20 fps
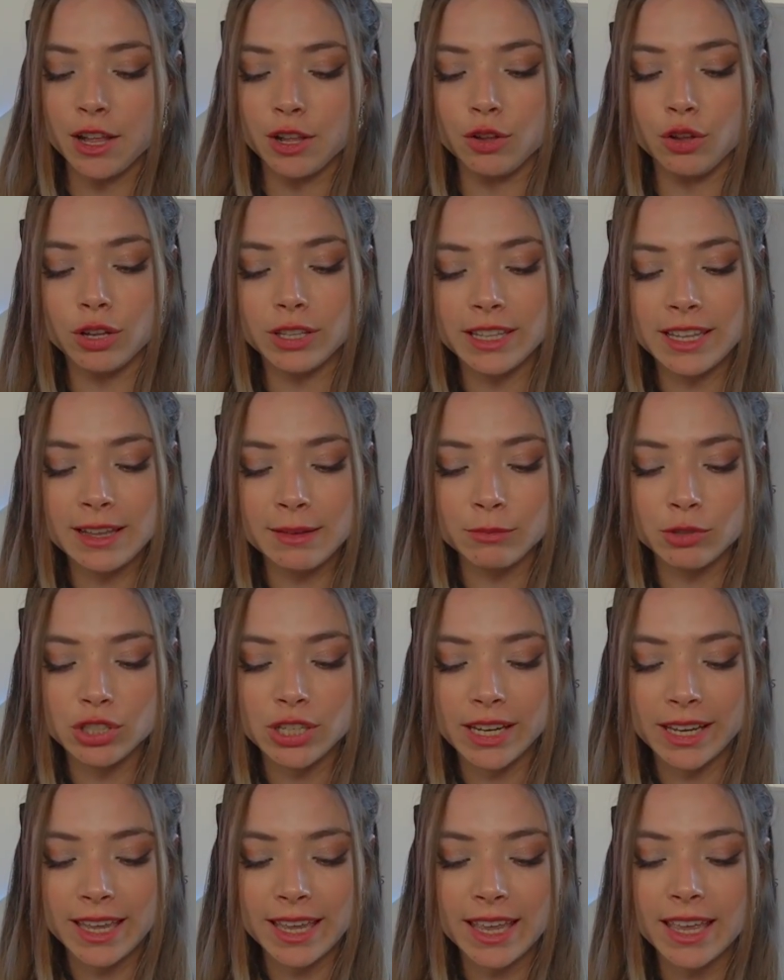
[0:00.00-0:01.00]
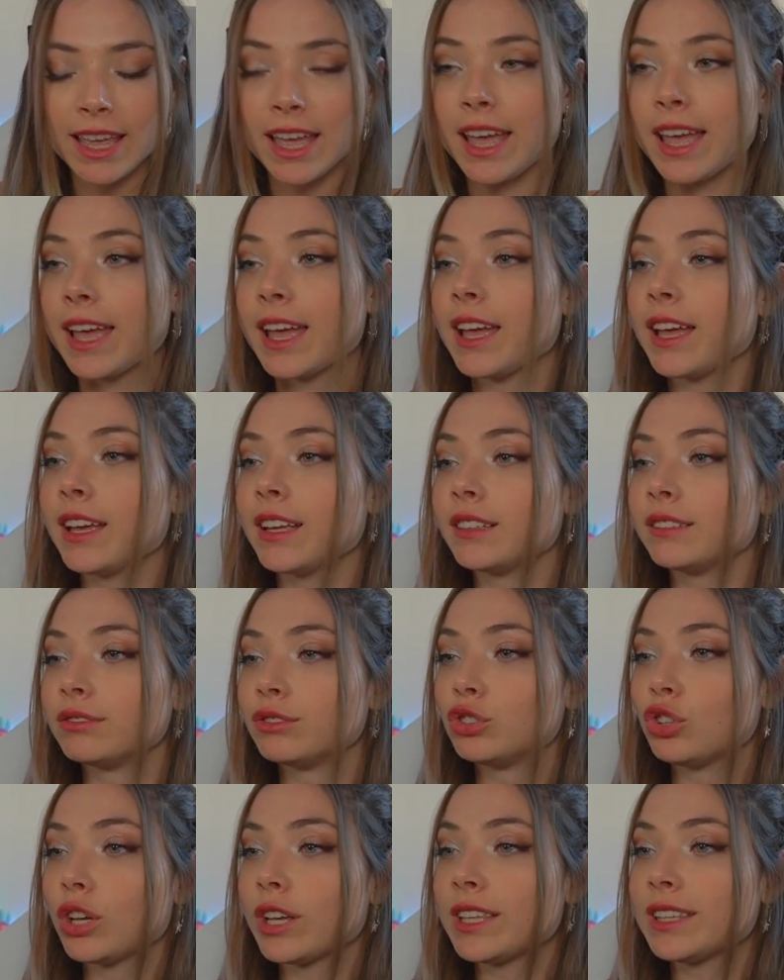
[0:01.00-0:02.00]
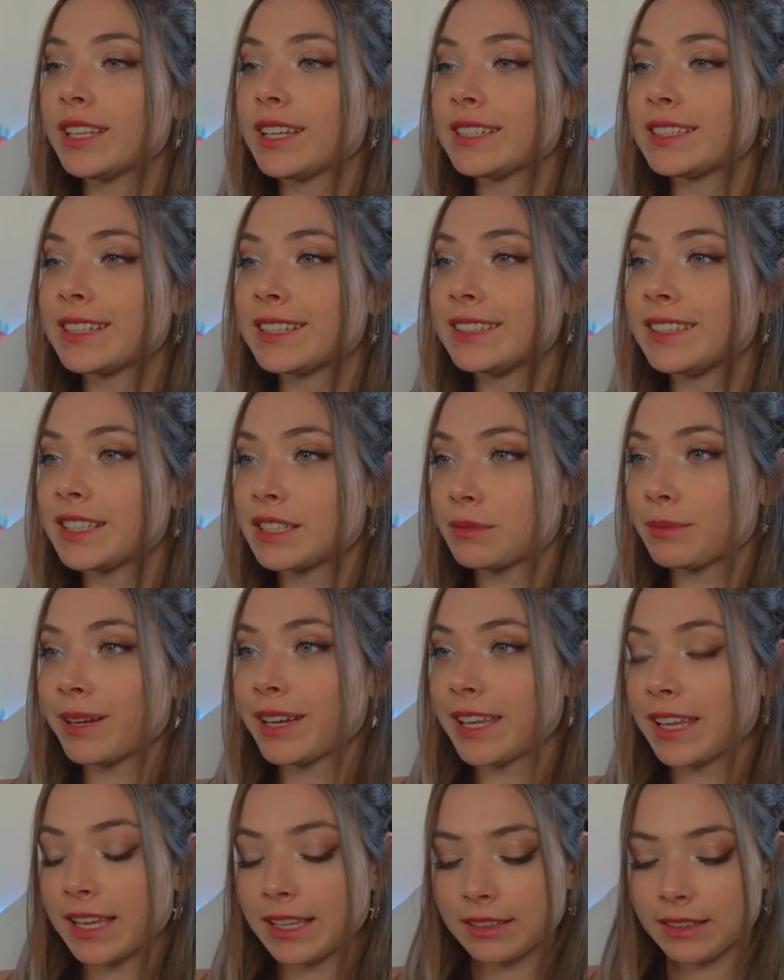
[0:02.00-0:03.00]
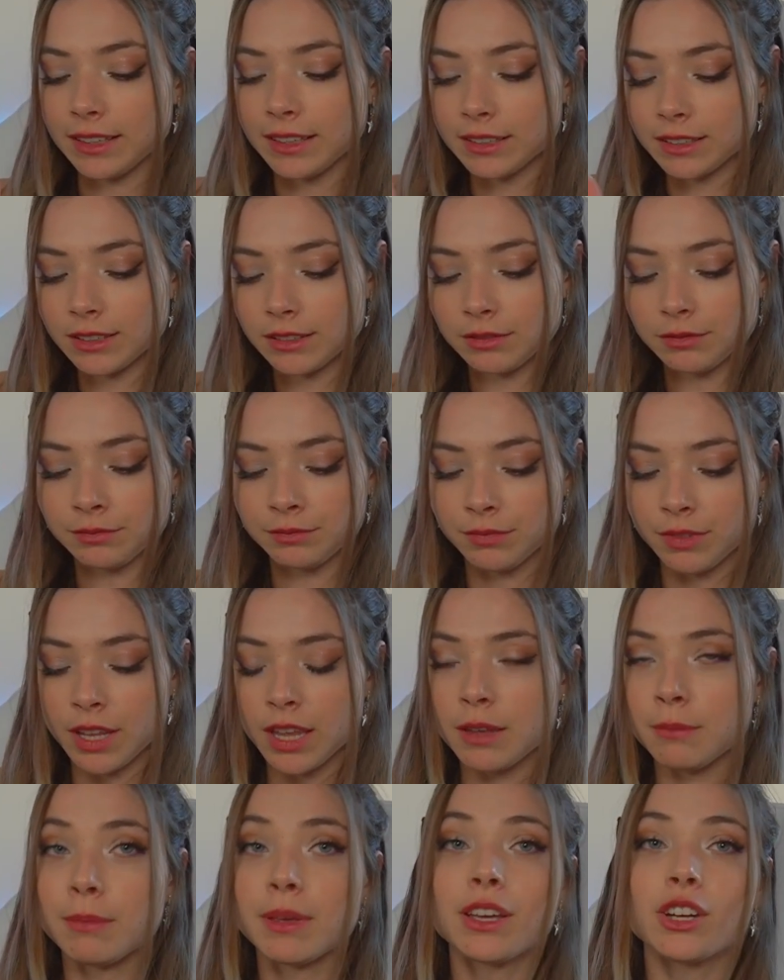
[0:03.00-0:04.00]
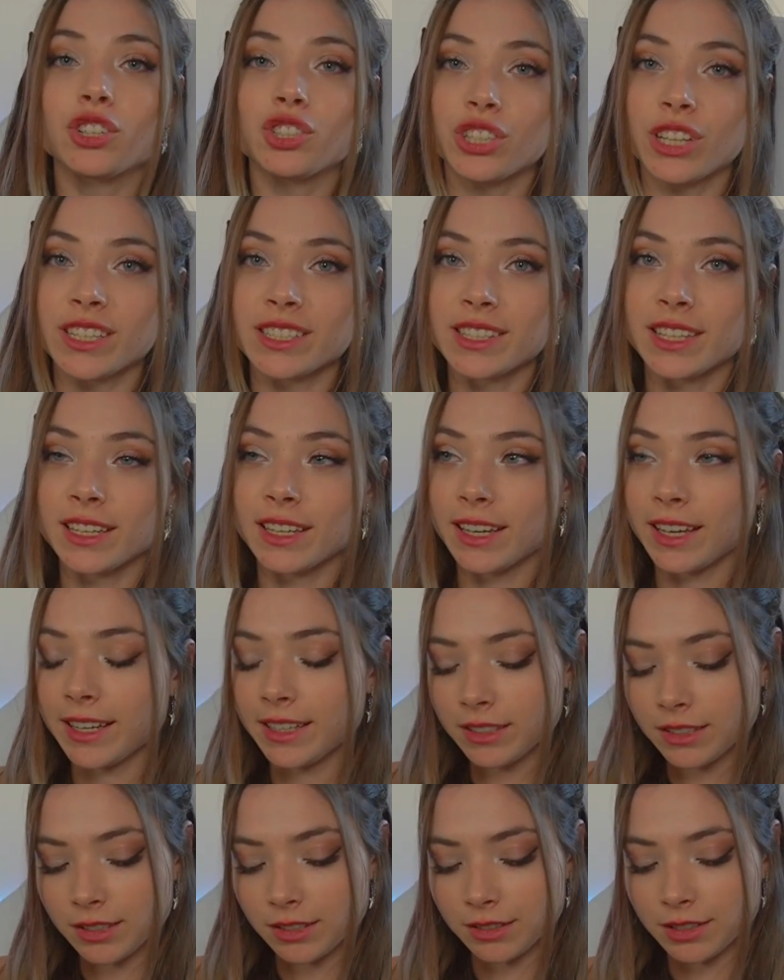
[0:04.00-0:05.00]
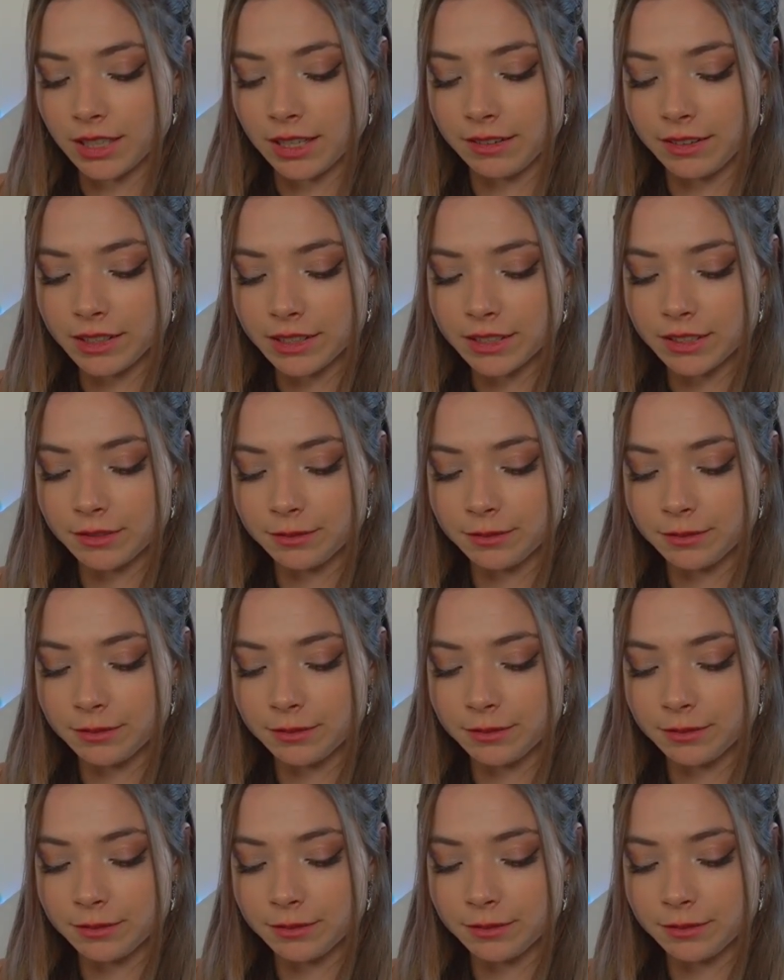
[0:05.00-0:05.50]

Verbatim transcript: Luego tenemos aquí eh, toallitas desmaquillantes, because just in case, ¿sabes?